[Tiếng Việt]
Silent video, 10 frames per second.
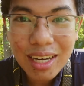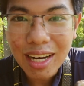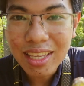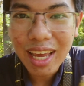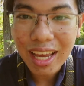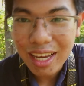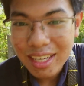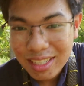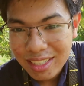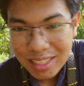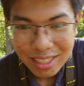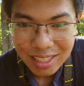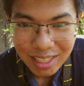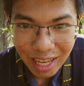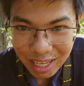ở nhà
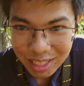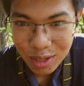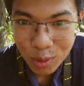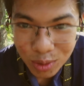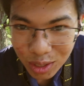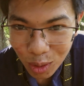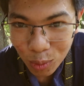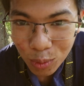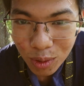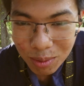ăn với uống như ngủ